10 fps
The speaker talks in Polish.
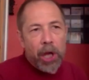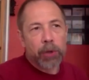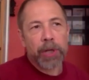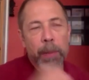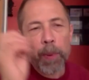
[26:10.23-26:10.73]

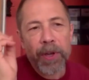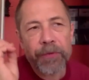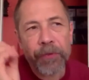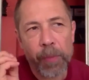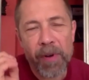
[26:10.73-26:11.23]
które
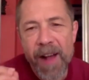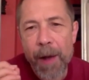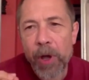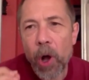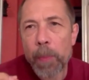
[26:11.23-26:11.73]

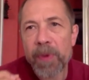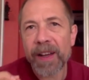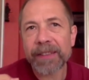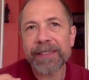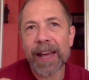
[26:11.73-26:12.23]
poinformowały
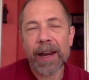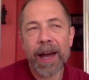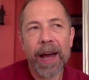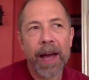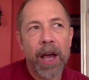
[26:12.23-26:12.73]

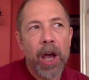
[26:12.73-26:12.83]
obywatela